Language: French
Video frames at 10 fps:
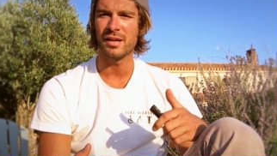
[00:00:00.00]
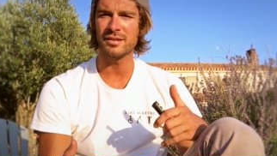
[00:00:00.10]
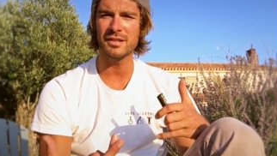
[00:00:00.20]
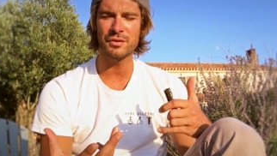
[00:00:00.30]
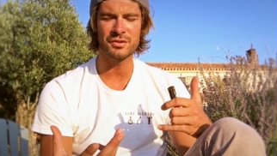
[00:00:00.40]

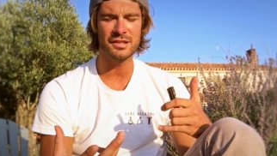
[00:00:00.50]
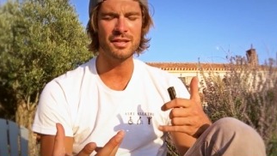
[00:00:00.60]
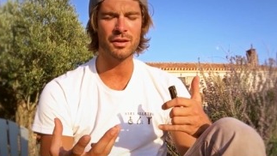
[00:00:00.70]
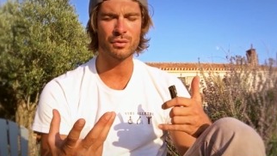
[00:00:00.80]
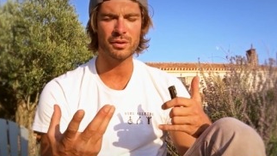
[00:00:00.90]
Essayez aussi
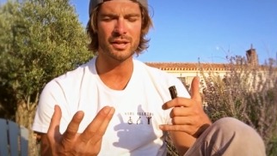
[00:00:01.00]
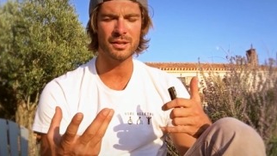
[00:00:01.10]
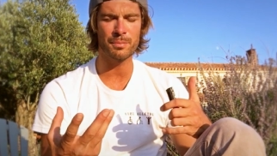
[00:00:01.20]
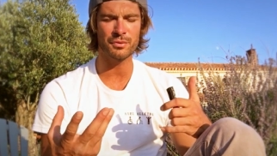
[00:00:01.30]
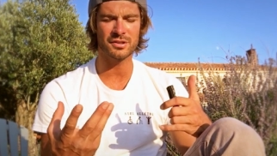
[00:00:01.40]
d'inculquer
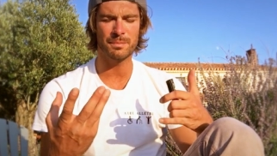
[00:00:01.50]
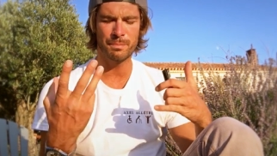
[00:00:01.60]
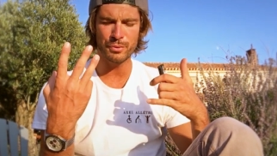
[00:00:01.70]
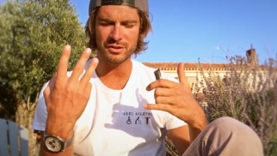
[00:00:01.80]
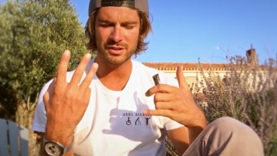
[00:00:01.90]
des pensées
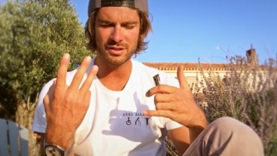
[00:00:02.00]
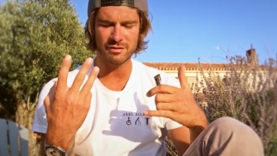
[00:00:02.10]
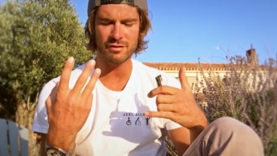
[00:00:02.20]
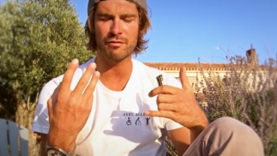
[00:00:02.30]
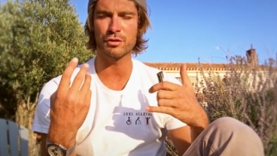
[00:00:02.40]

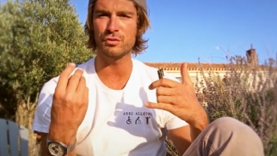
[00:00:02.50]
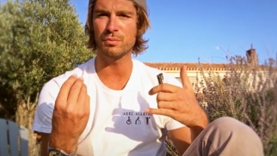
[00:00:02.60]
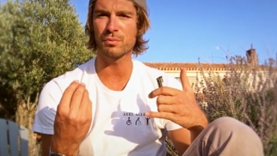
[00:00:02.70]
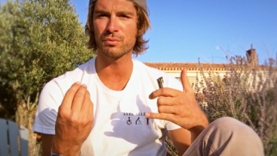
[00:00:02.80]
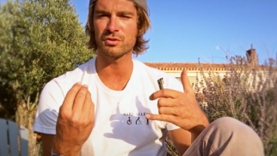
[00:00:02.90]
positives à votre
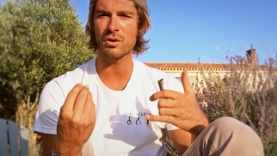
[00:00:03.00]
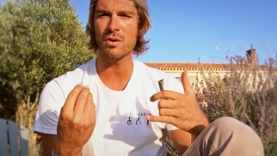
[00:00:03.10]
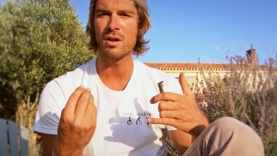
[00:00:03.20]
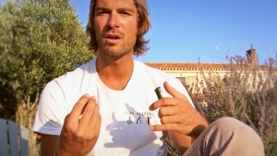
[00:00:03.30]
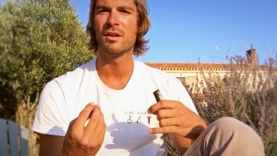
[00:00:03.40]
subconscient,